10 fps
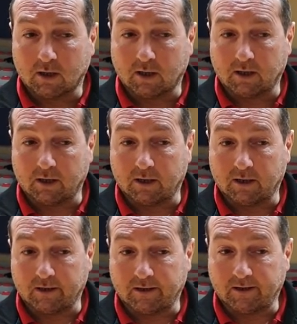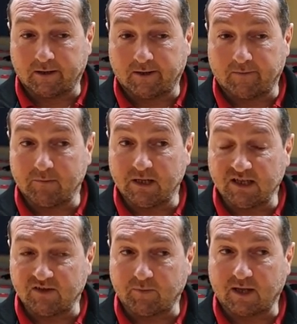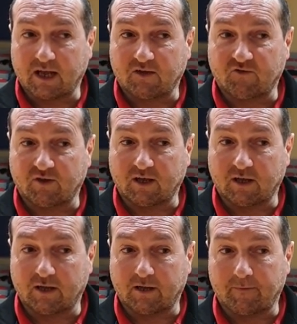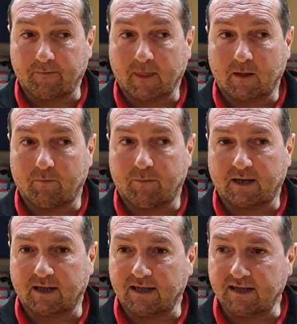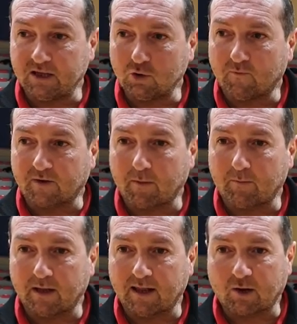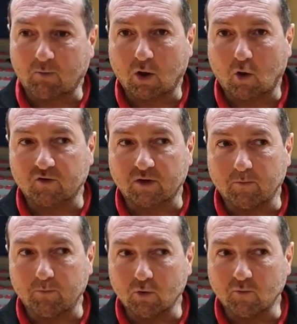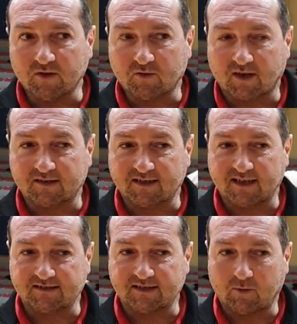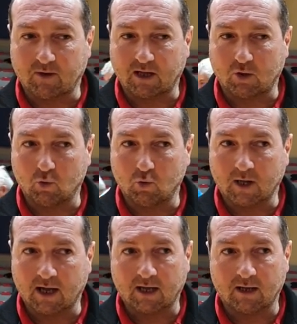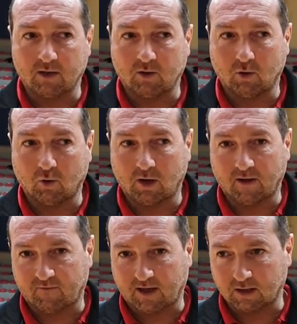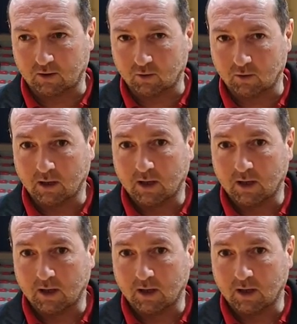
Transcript: Eh, mi dispiace perché chi dovrebbe dar qualcosa in più, visto l'assenza di qualche duna, non l'ha fatto